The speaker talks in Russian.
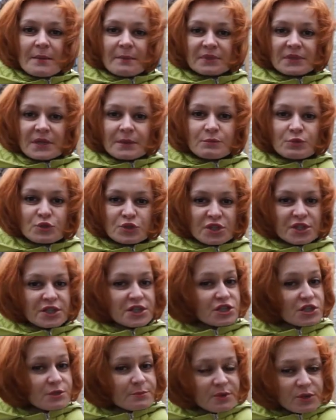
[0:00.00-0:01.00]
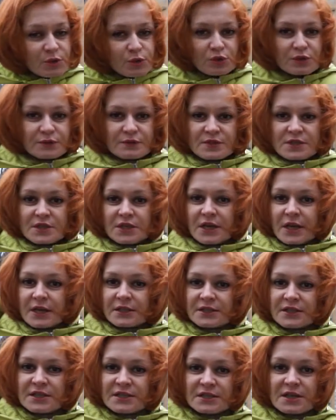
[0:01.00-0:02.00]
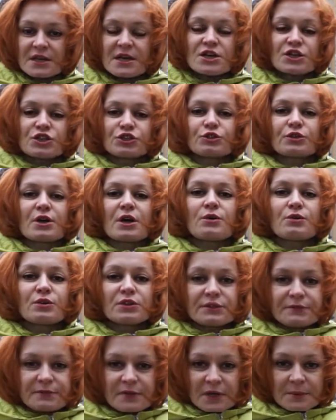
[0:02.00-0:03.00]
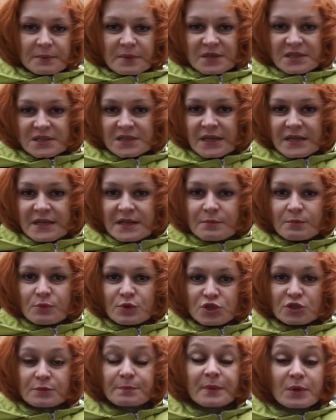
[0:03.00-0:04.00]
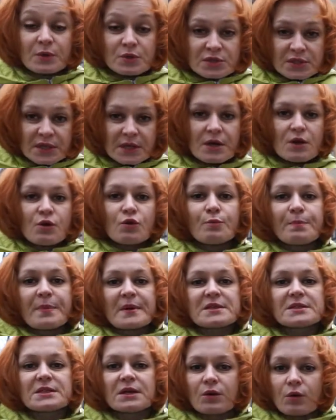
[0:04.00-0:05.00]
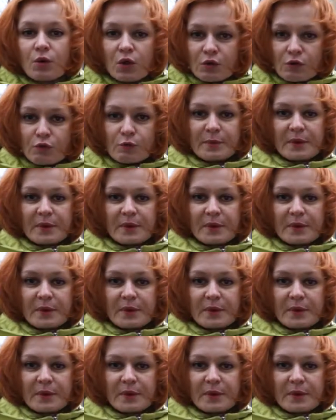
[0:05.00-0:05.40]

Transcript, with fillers: потому что ежеминутно возникает риск, что какой-то фрагмент здания может просто упасть на голову